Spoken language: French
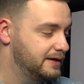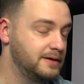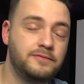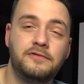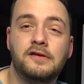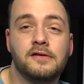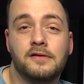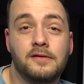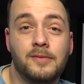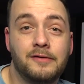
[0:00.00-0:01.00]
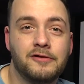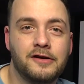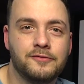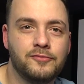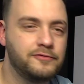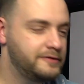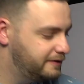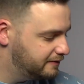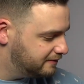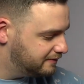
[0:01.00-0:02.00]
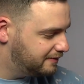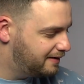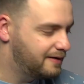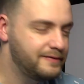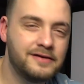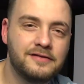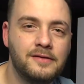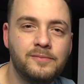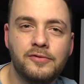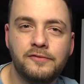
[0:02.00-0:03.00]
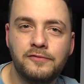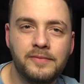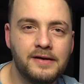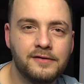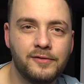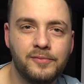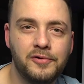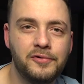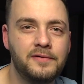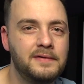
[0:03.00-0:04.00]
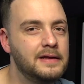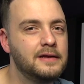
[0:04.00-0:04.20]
Et puis ben voilà, je me suis dit avec ces beaux vumètres bleus,